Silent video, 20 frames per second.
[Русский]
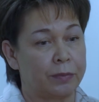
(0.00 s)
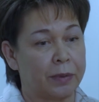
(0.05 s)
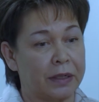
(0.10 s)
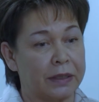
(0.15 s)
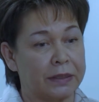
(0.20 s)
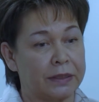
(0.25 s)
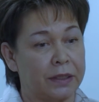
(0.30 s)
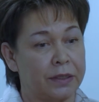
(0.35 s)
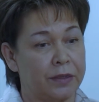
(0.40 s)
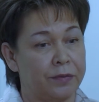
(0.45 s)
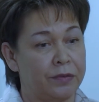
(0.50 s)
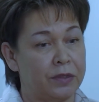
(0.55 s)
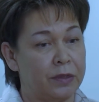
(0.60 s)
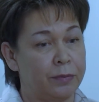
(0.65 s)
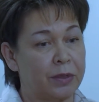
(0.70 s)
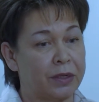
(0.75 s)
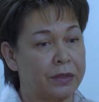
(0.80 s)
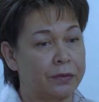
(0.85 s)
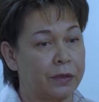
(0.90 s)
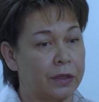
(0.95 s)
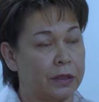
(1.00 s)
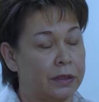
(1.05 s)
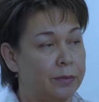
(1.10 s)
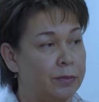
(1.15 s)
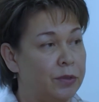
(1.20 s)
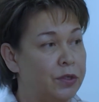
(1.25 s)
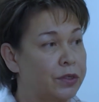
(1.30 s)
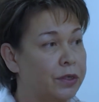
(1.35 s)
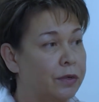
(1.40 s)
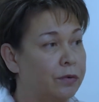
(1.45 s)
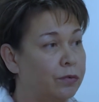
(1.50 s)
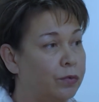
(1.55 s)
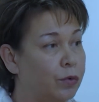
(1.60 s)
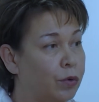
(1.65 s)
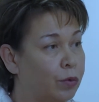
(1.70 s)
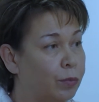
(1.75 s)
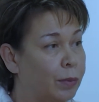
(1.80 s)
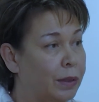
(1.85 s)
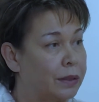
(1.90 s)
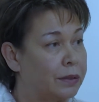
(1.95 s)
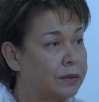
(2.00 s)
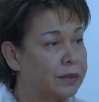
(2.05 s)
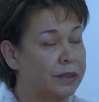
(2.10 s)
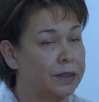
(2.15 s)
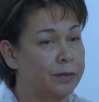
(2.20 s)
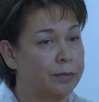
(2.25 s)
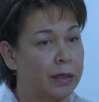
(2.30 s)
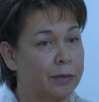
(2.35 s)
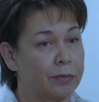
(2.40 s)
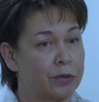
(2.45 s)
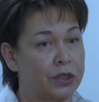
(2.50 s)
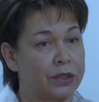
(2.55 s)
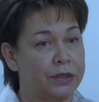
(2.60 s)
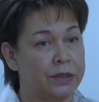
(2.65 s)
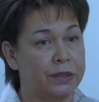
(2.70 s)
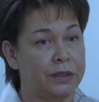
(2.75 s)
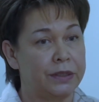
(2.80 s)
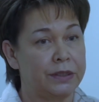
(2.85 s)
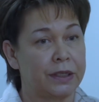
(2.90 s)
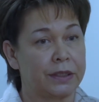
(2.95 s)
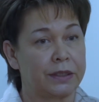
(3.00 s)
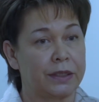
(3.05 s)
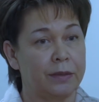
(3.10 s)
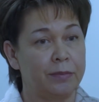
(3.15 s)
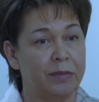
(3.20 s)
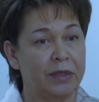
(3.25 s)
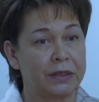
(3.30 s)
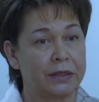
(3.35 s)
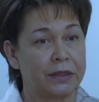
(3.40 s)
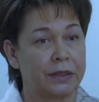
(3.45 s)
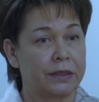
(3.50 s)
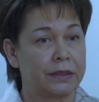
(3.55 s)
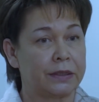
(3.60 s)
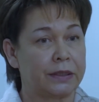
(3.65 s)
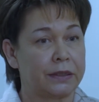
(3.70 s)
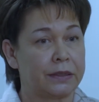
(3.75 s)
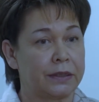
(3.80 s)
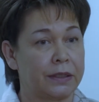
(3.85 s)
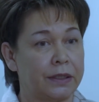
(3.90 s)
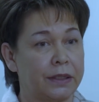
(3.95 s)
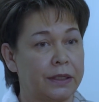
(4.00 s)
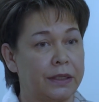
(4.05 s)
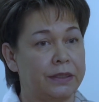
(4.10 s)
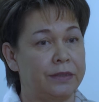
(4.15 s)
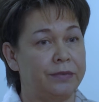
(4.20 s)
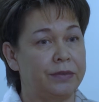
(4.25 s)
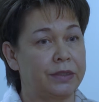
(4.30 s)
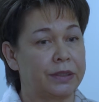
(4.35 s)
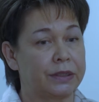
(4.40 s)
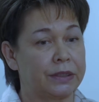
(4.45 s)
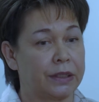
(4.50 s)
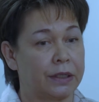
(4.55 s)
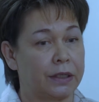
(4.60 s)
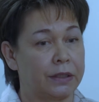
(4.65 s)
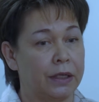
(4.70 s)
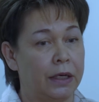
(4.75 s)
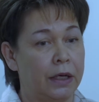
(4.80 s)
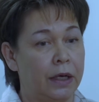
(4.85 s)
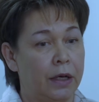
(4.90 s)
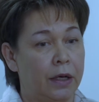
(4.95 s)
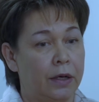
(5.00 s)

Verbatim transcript: показаниям Всемирного экономического форума занимаем 60 место из 149 стран,